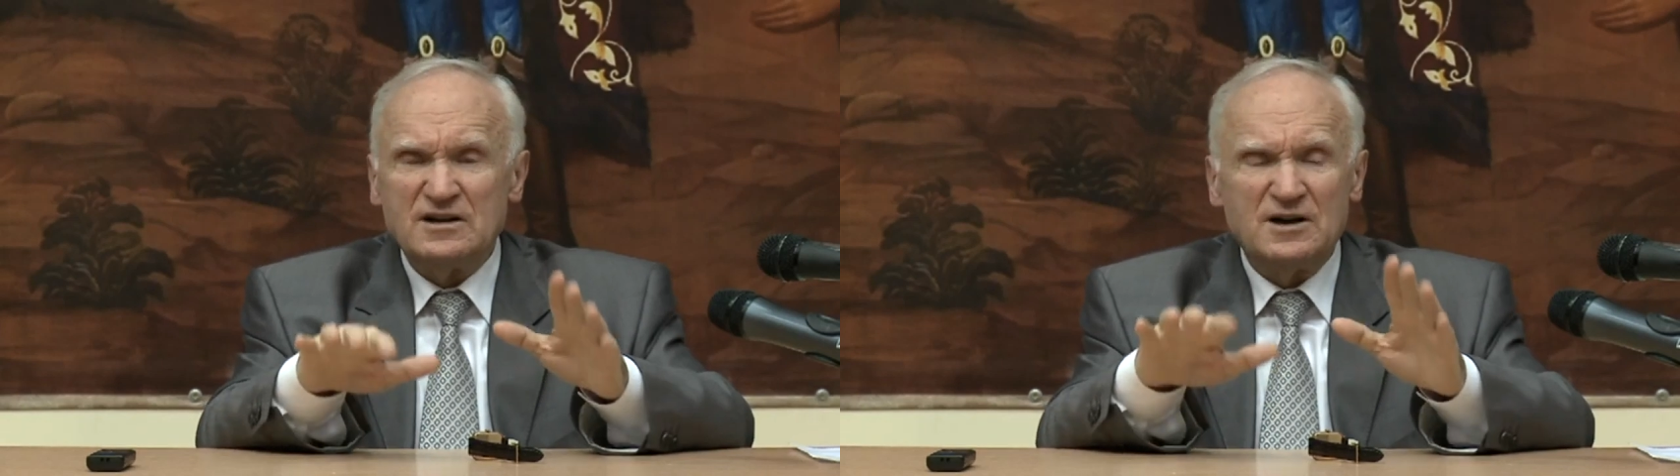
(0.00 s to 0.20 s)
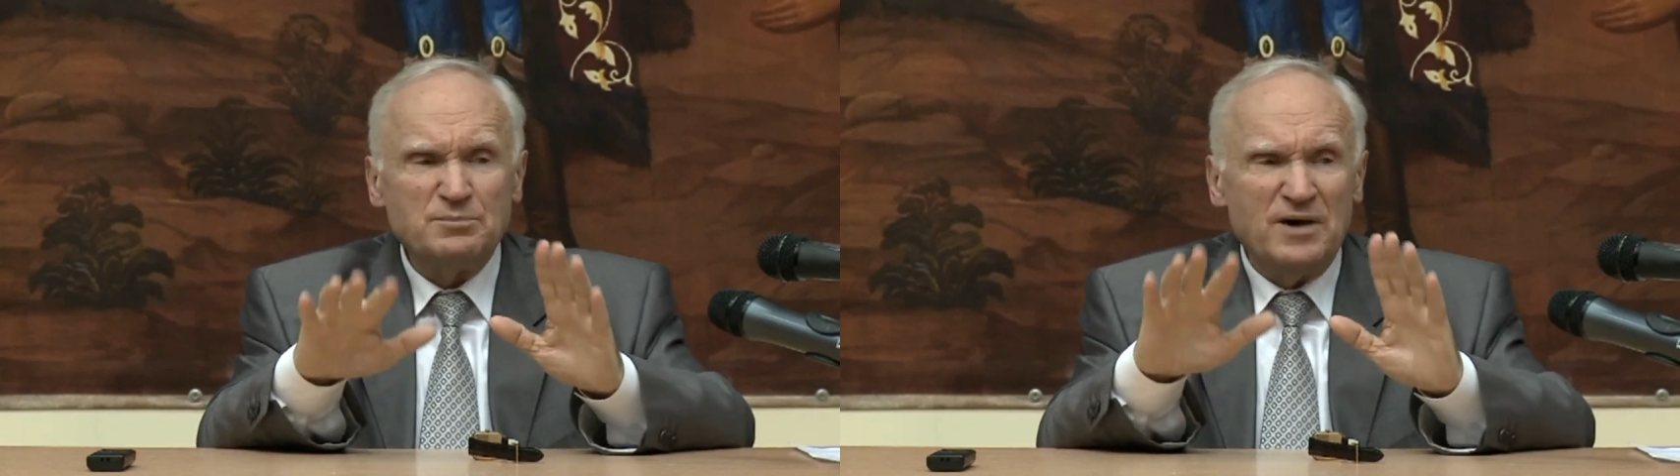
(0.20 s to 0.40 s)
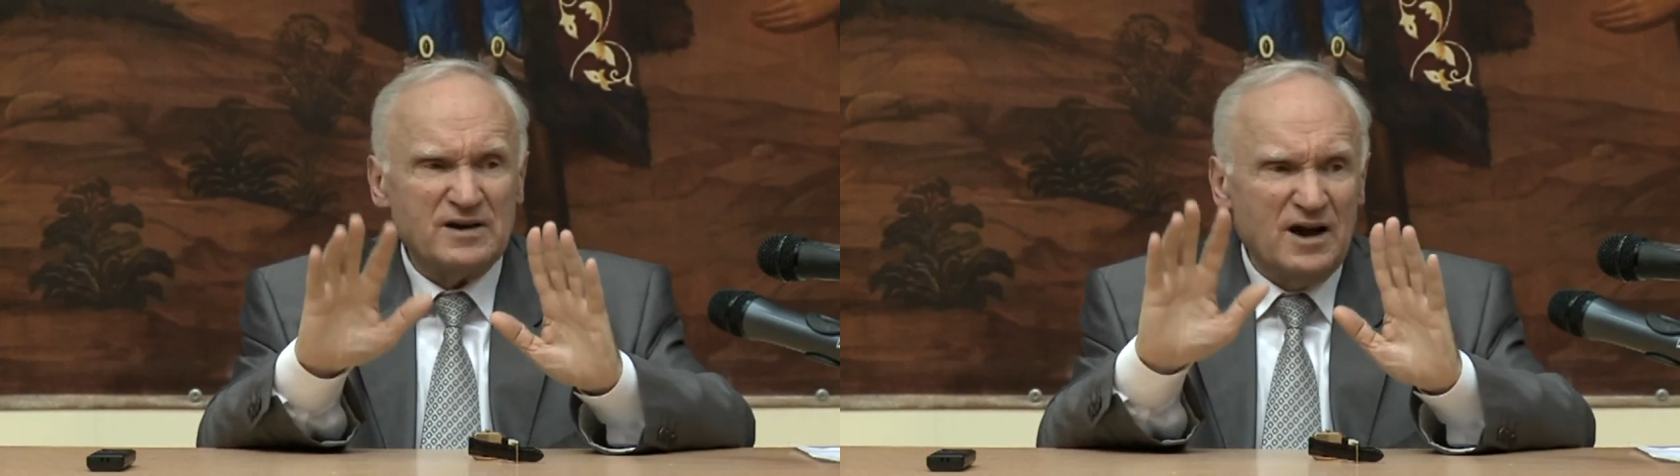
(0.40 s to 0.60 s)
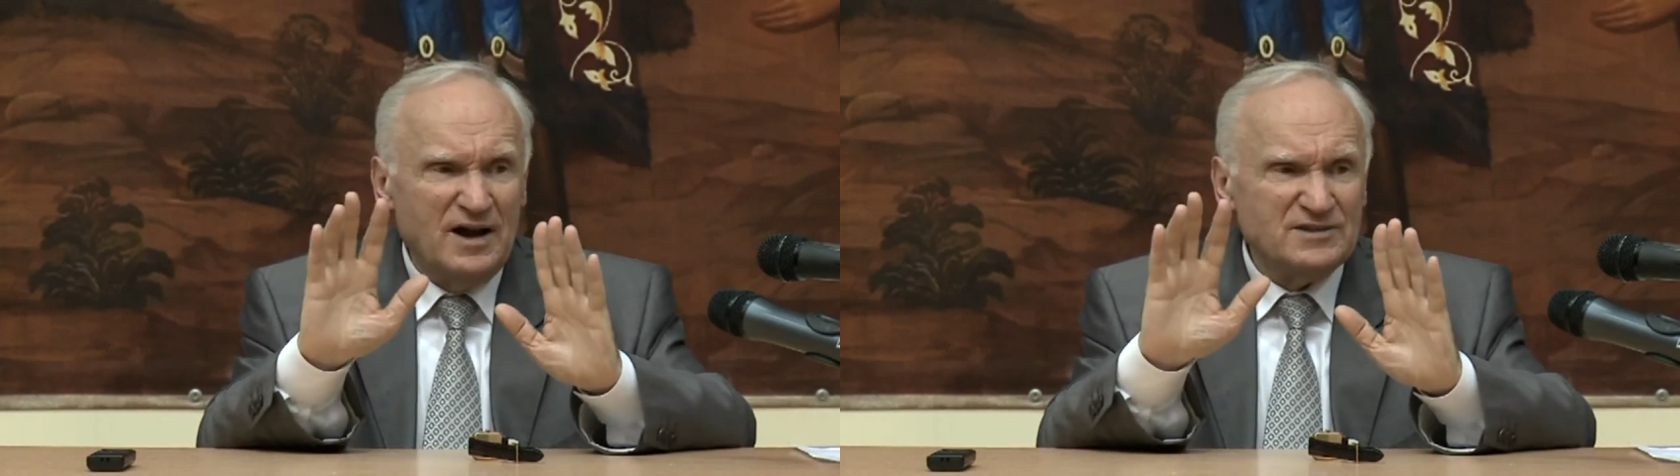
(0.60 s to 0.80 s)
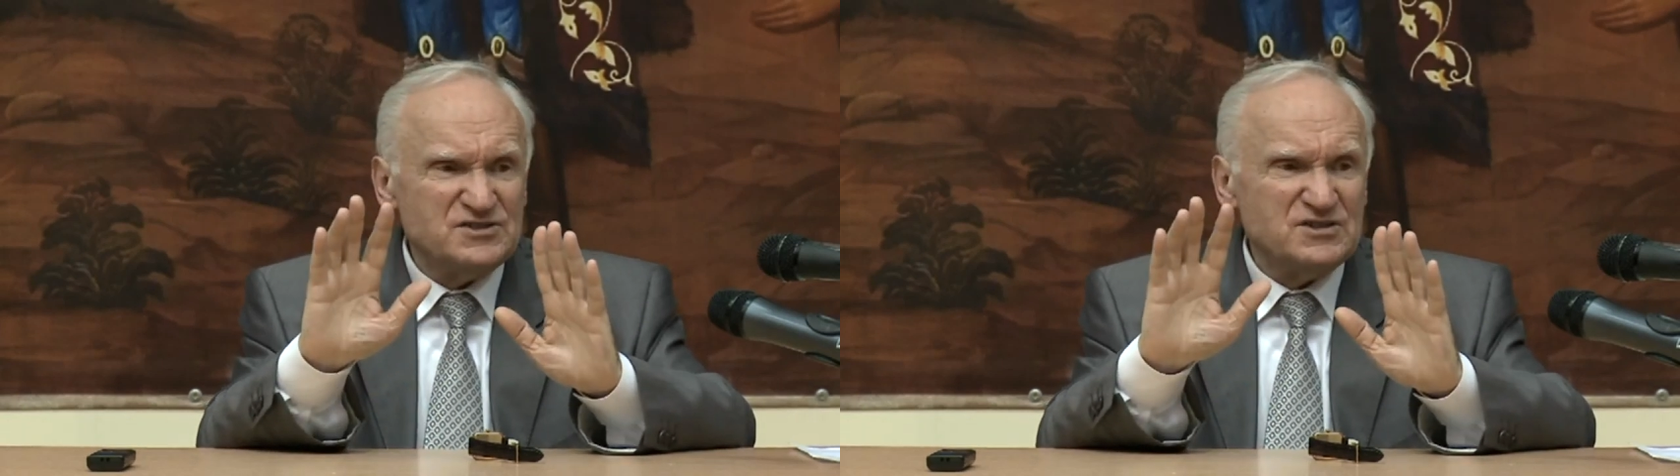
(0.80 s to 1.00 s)

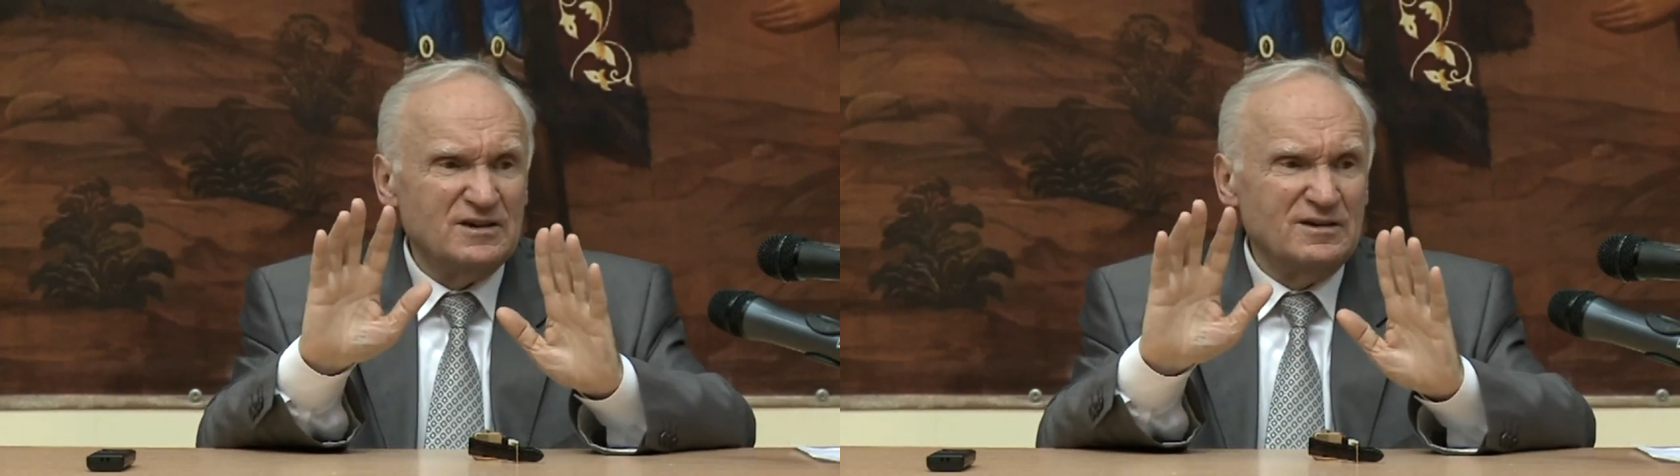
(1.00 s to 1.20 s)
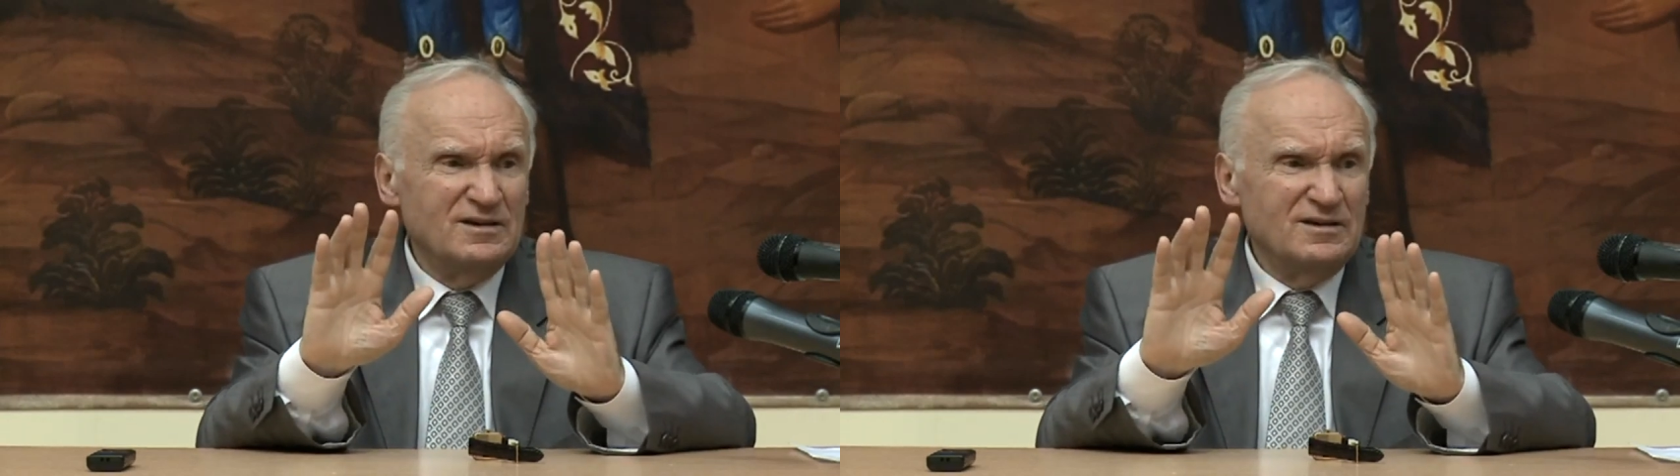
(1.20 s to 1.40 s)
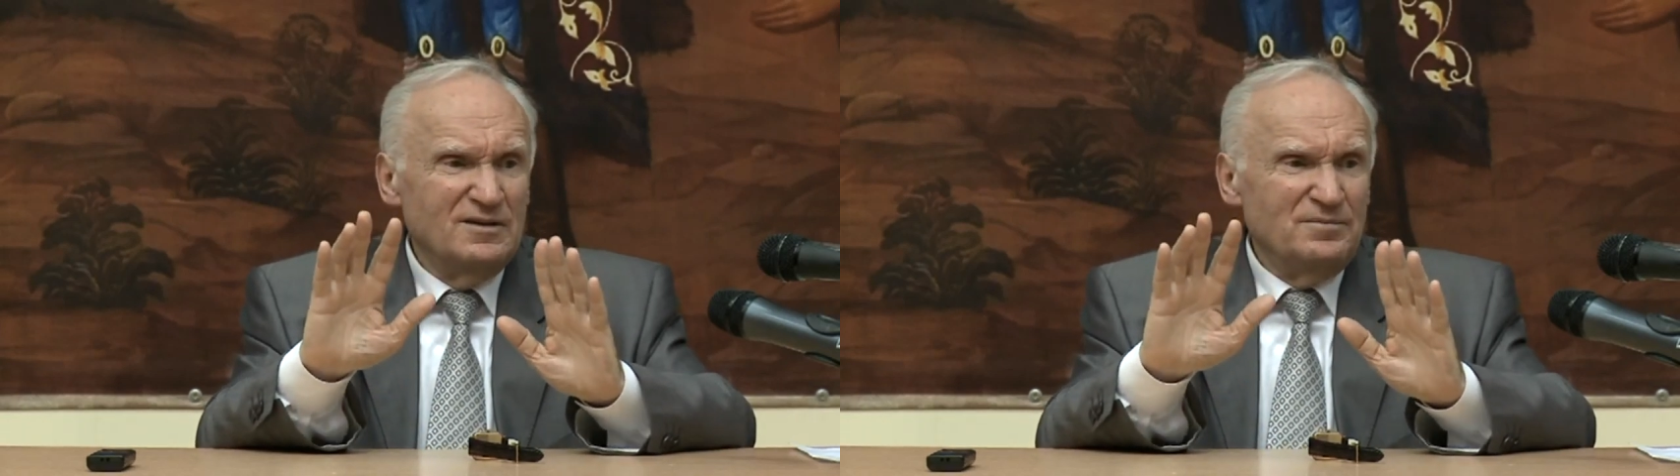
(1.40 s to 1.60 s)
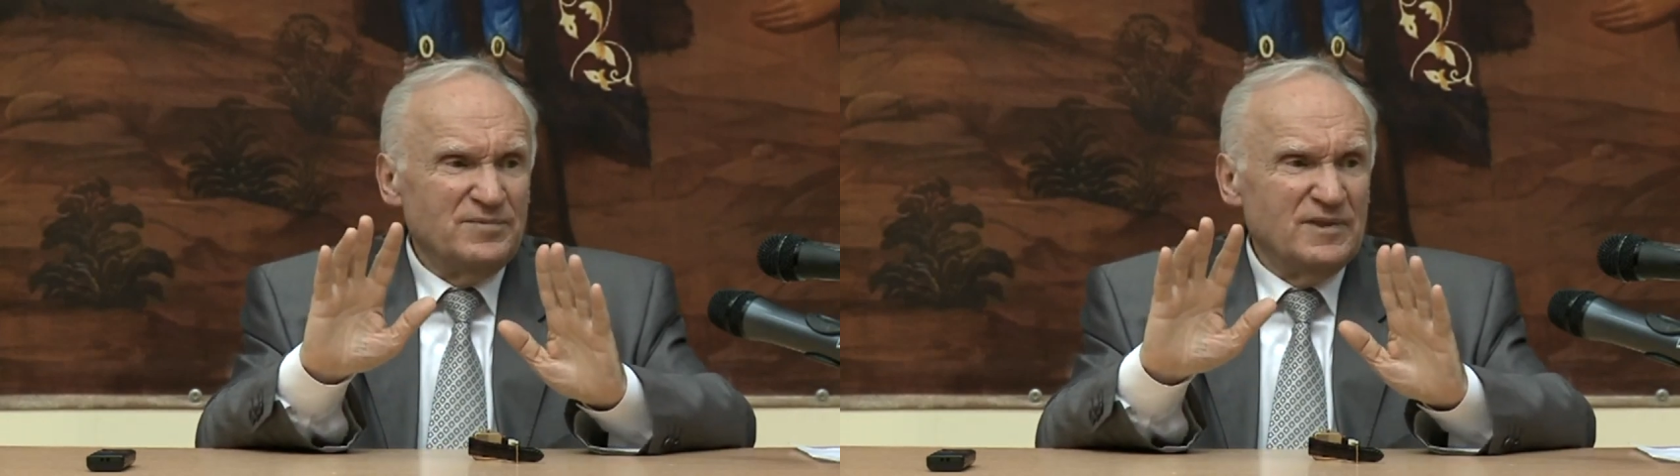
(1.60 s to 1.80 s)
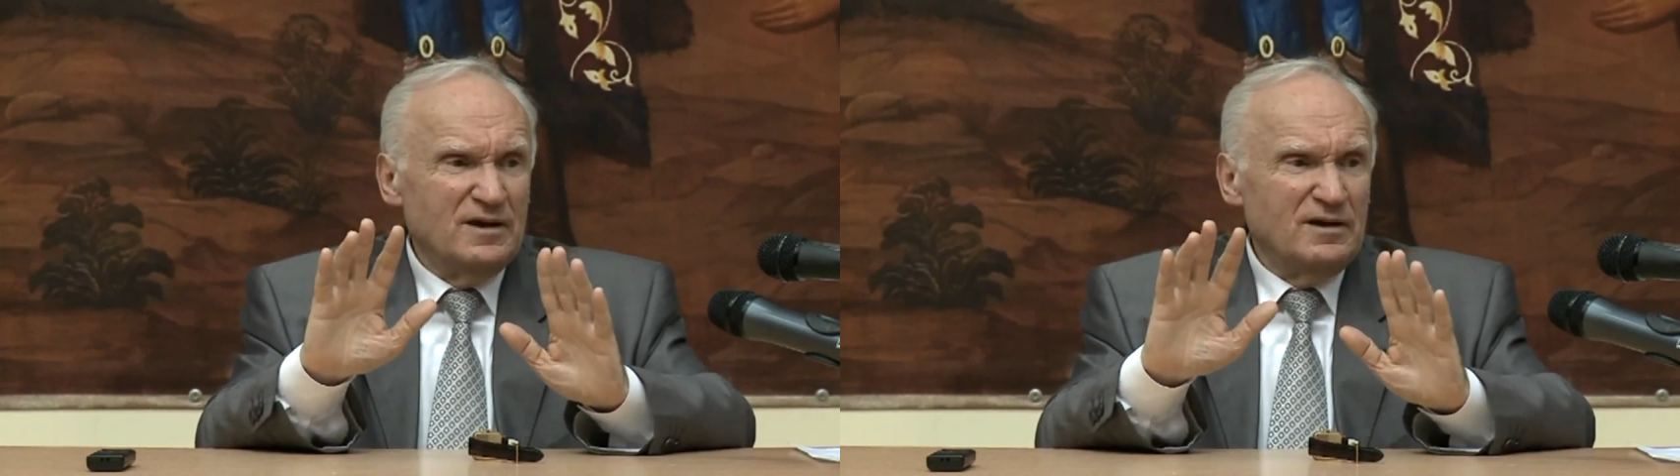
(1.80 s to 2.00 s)
корпораций,
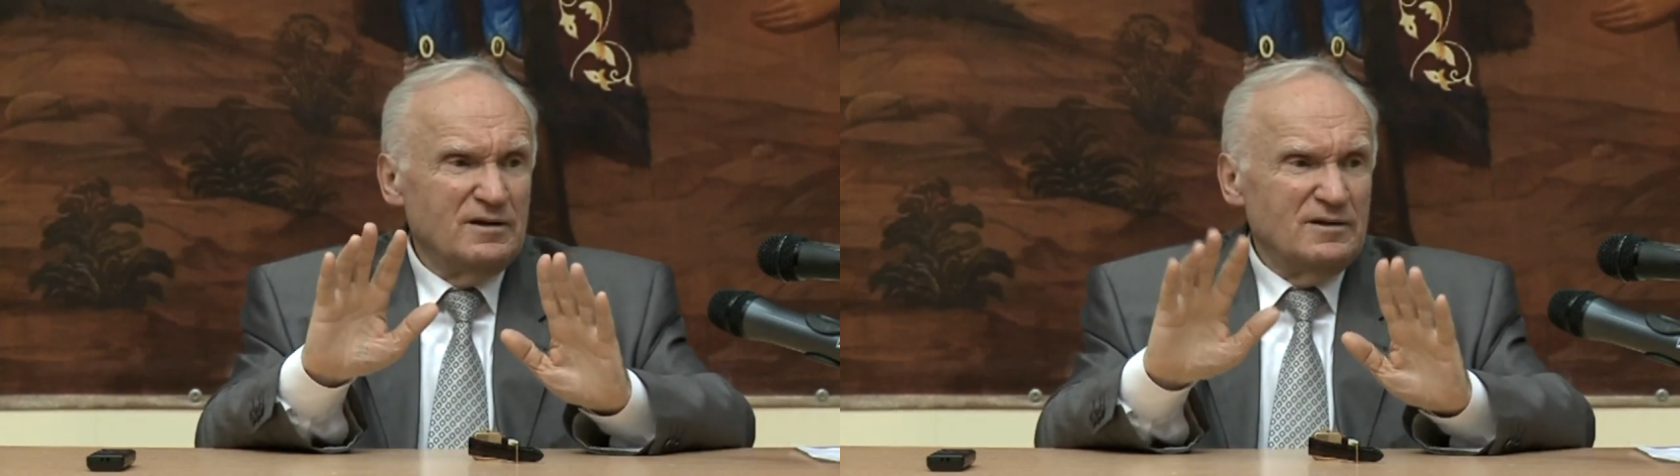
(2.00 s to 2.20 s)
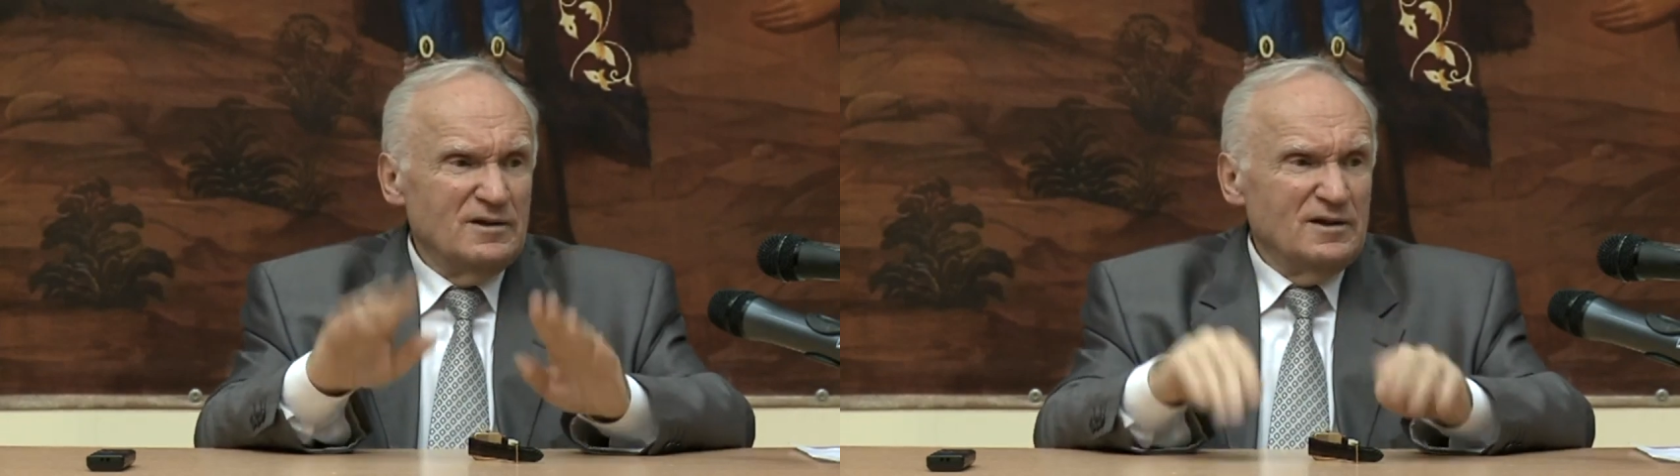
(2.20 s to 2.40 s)
да,